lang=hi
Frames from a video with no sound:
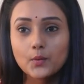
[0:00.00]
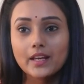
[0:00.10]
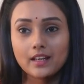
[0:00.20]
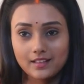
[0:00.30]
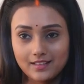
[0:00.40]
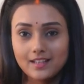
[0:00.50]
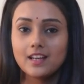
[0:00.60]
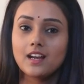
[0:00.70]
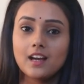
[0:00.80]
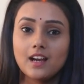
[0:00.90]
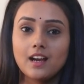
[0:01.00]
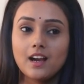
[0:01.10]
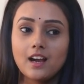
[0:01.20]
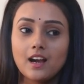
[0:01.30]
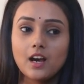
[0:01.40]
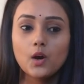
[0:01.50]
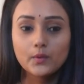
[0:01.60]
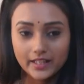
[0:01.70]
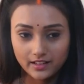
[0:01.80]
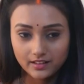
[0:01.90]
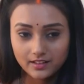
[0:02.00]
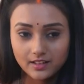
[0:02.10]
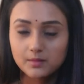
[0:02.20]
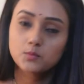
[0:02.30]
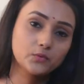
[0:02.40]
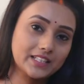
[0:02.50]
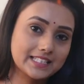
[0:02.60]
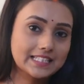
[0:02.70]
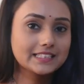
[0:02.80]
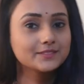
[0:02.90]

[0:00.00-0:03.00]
ओके ओके मूवीज़